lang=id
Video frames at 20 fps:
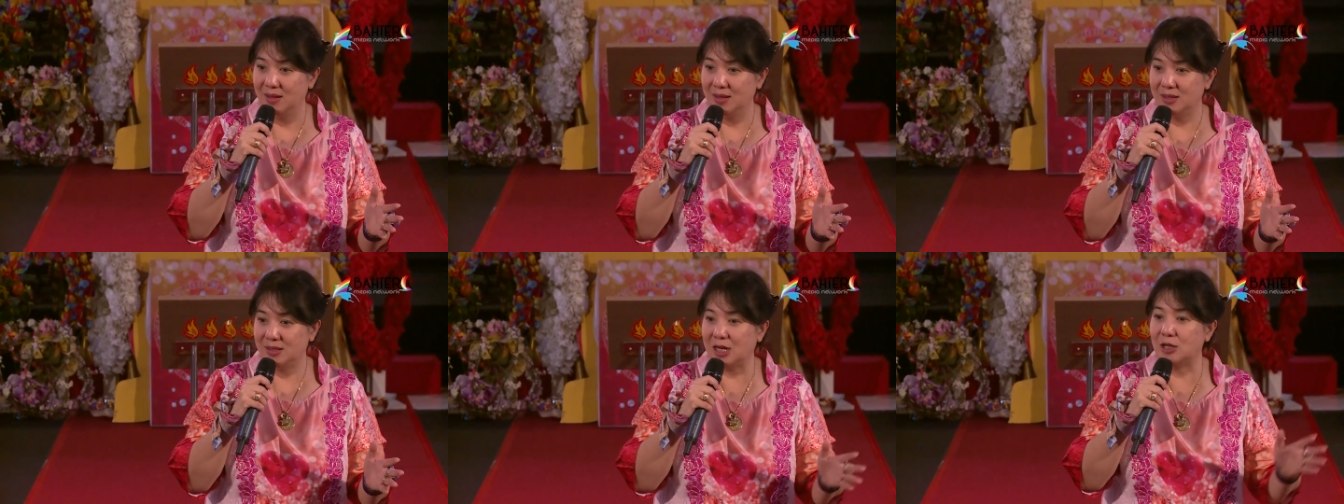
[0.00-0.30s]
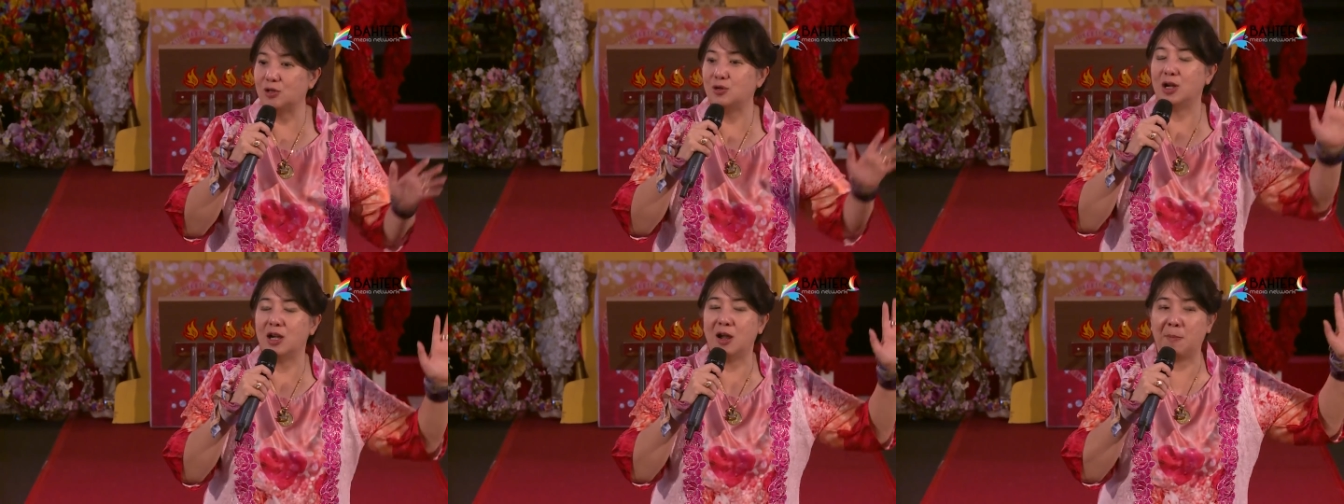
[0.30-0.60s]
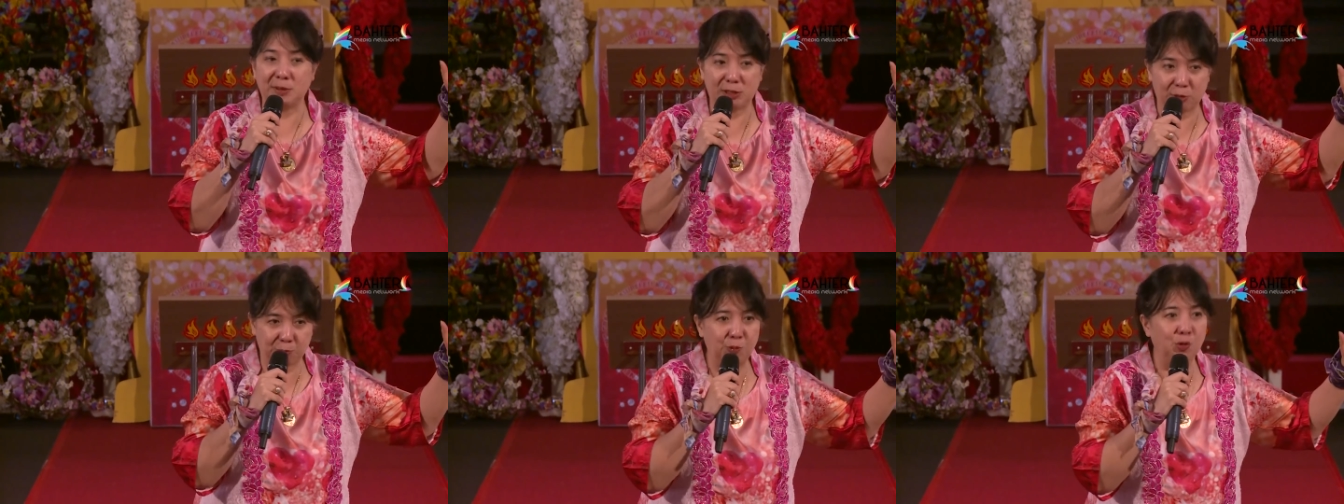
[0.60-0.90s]
Saya sudah
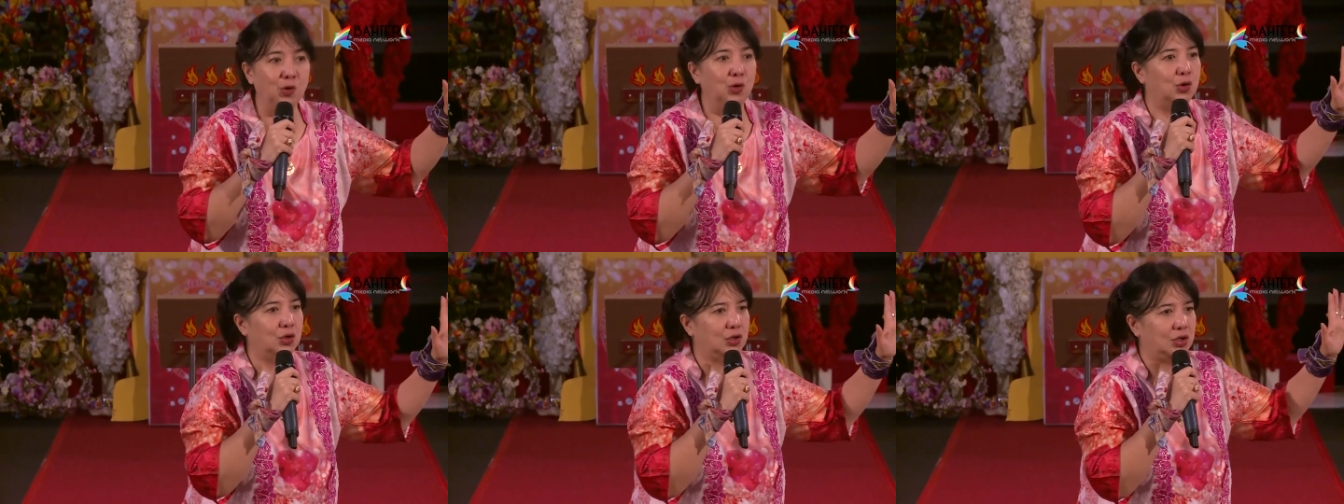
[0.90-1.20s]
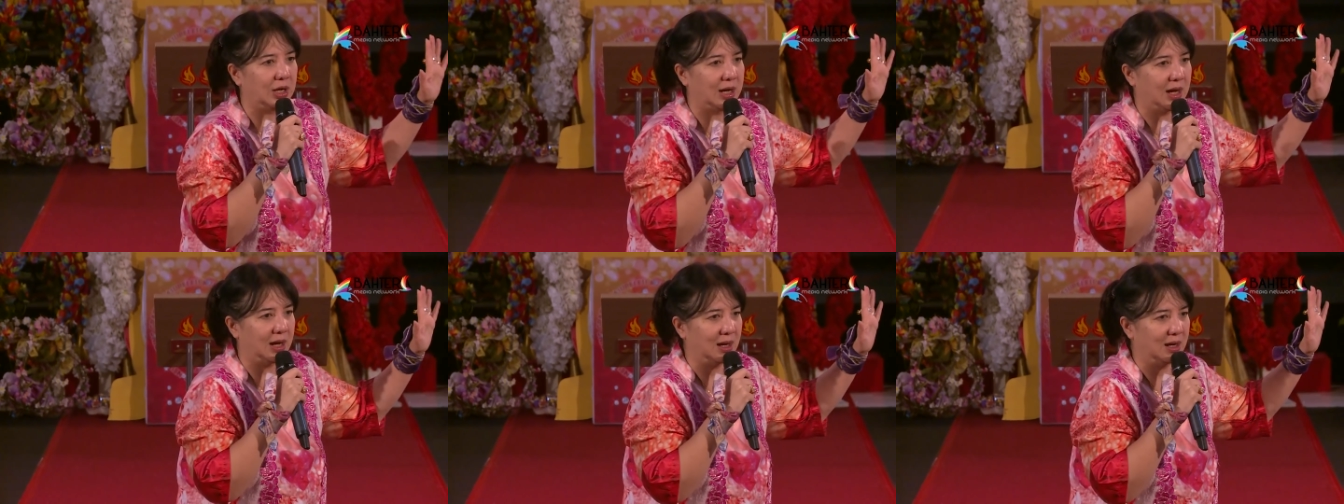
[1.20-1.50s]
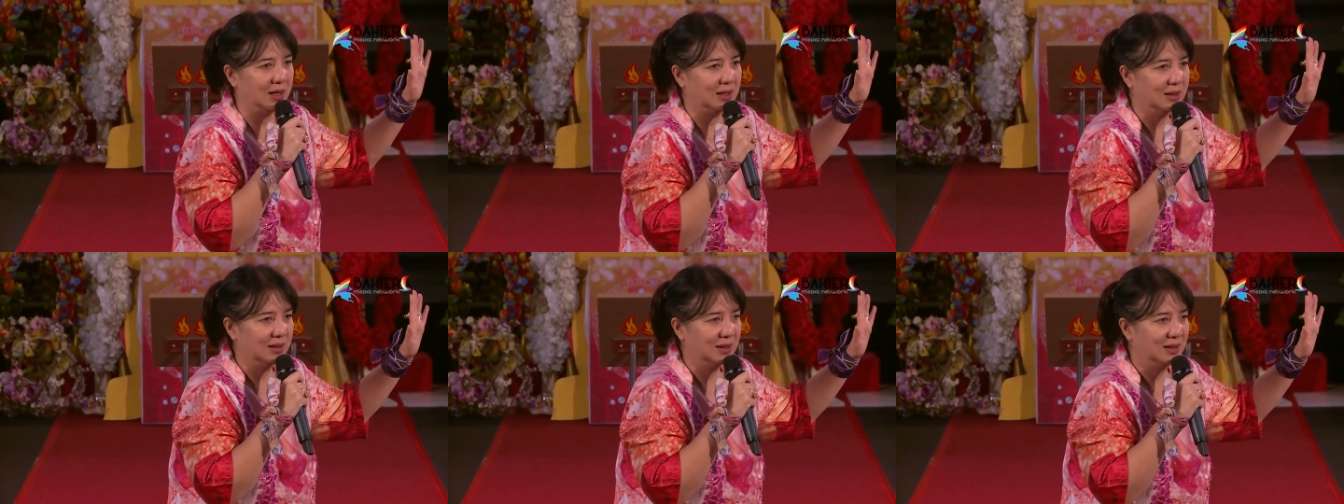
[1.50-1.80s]
dapat sepuluh
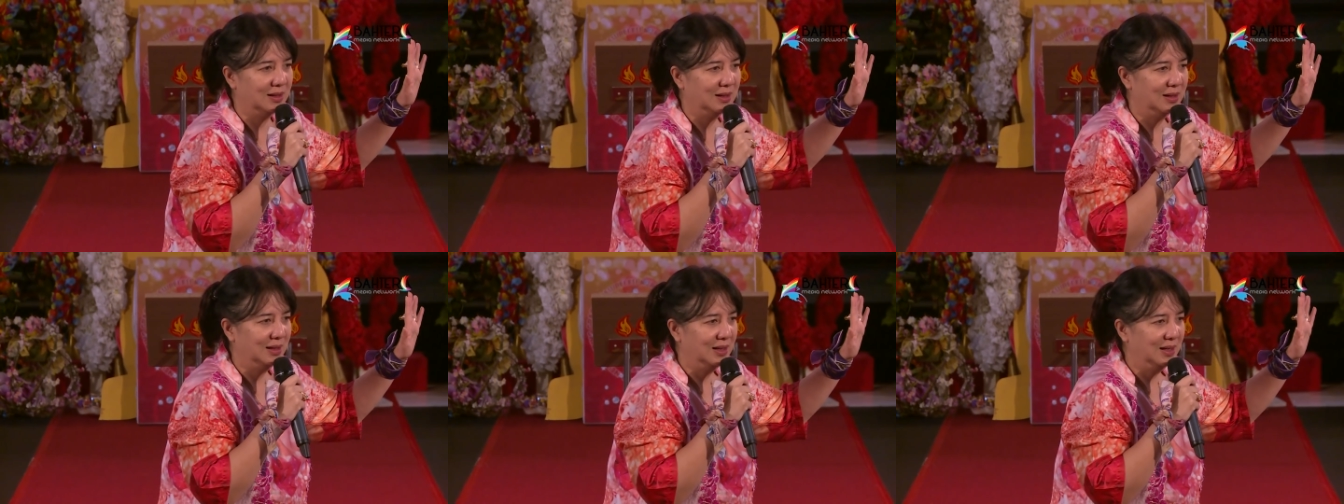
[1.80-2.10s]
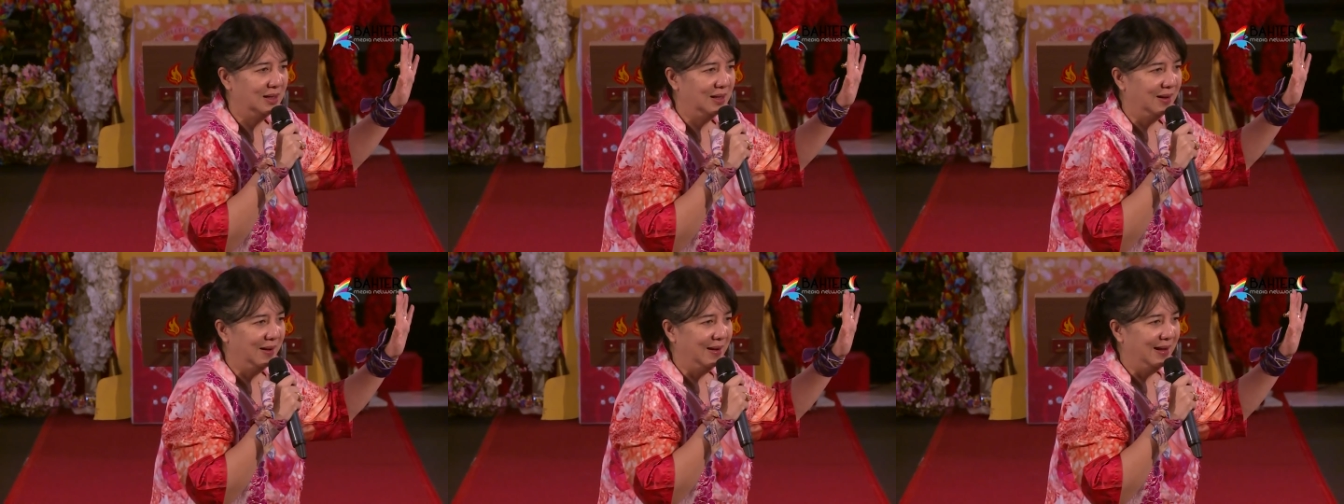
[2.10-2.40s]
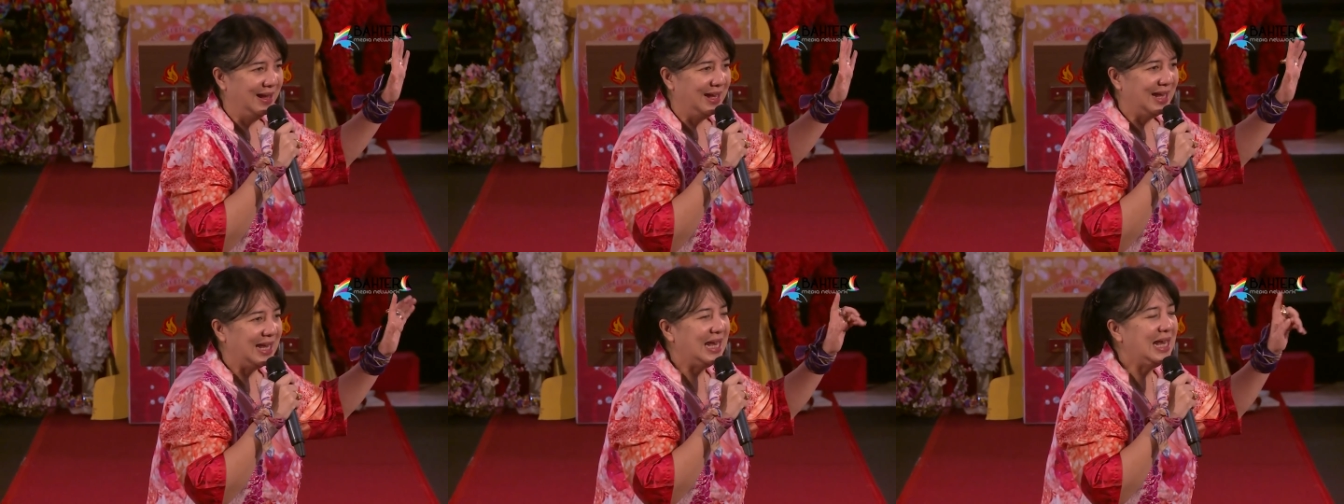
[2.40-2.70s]
saudara
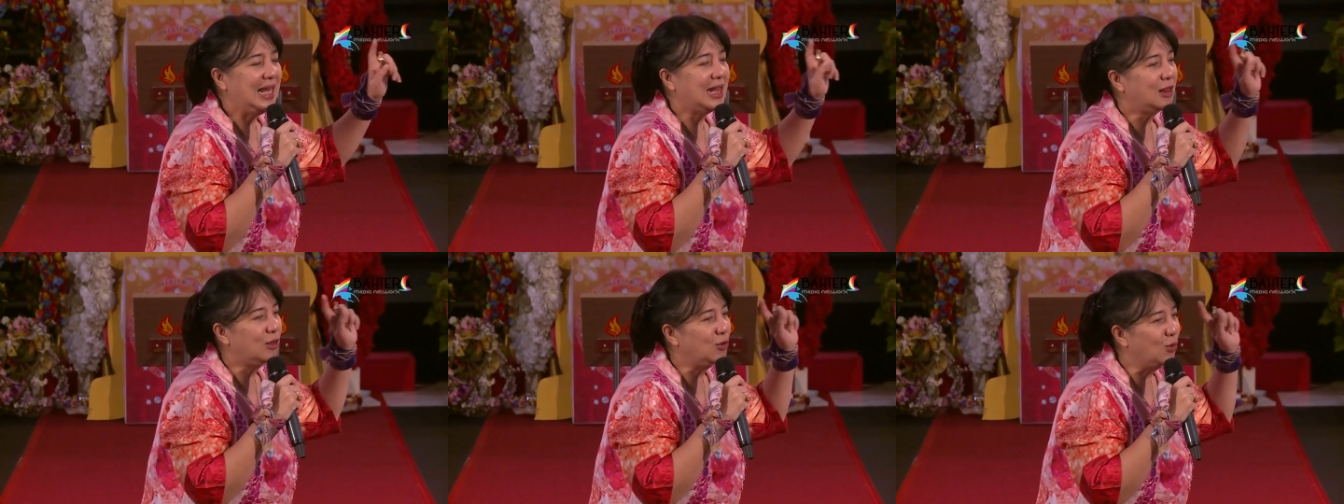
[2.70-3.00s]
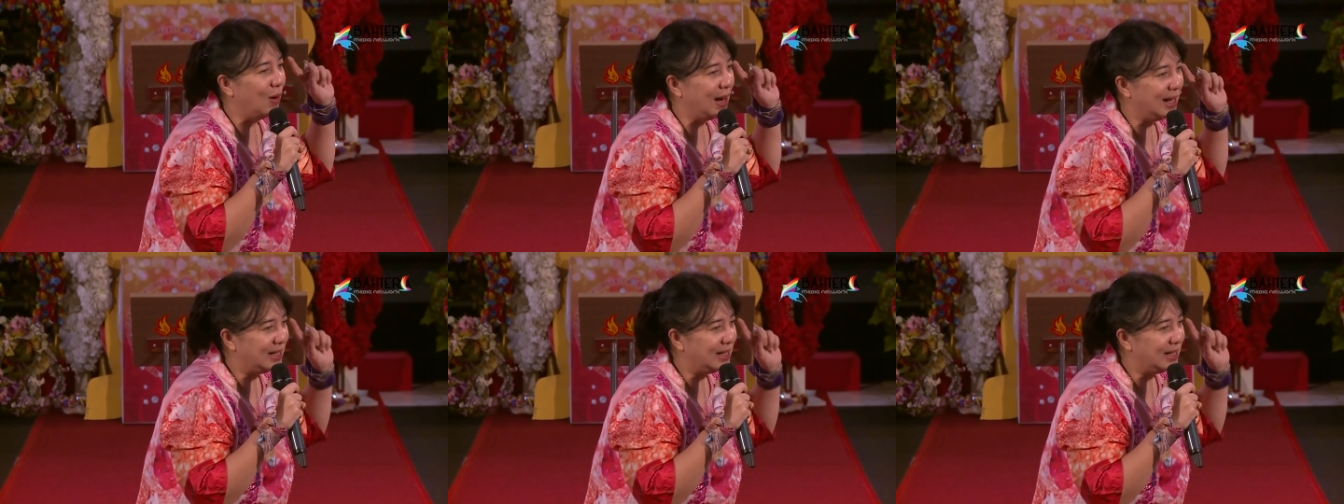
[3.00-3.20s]
itu